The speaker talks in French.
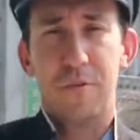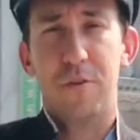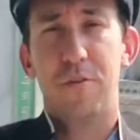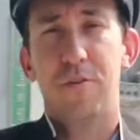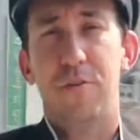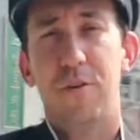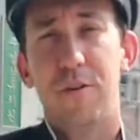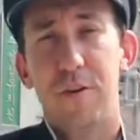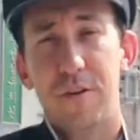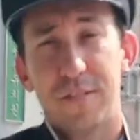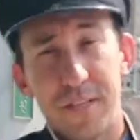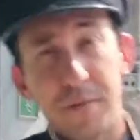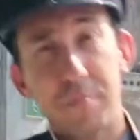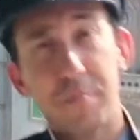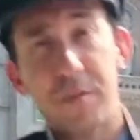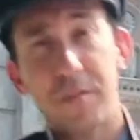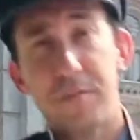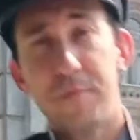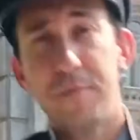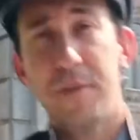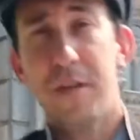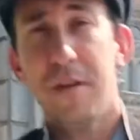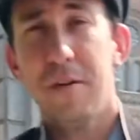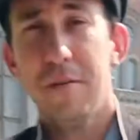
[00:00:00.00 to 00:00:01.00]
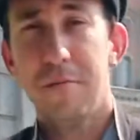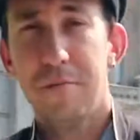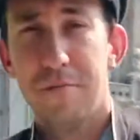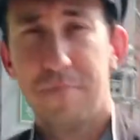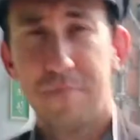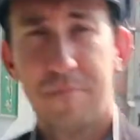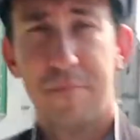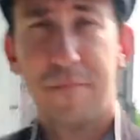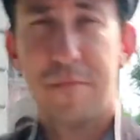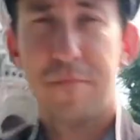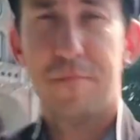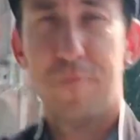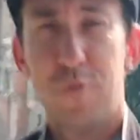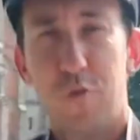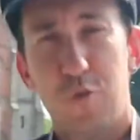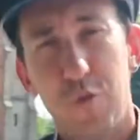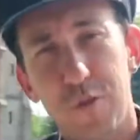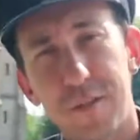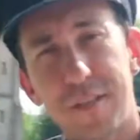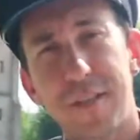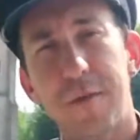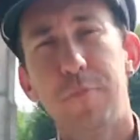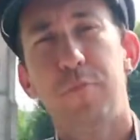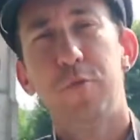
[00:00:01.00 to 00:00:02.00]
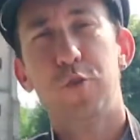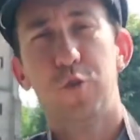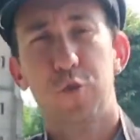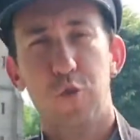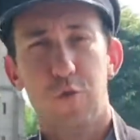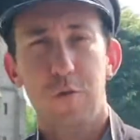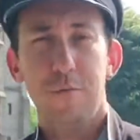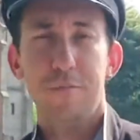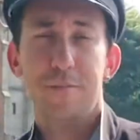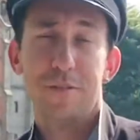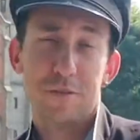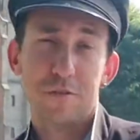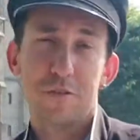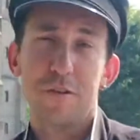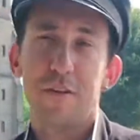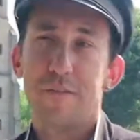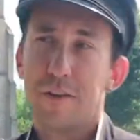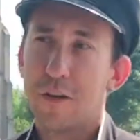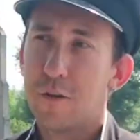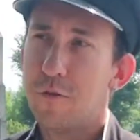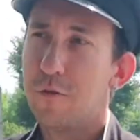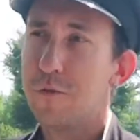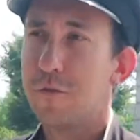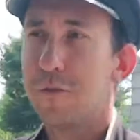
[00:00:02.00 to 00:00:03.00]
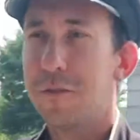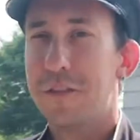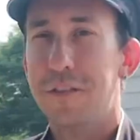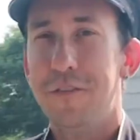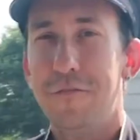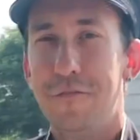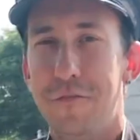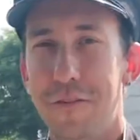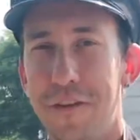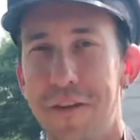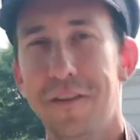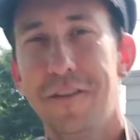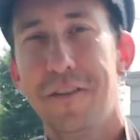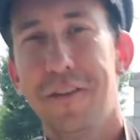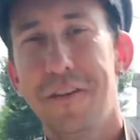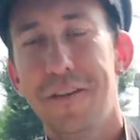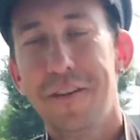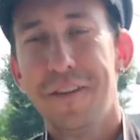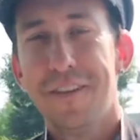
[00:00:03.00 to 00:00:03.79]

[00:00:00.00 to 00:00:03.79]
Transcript: Euh, ça passe bien. Juste un peu chaud, parce qu'avec le temps qu'il fait.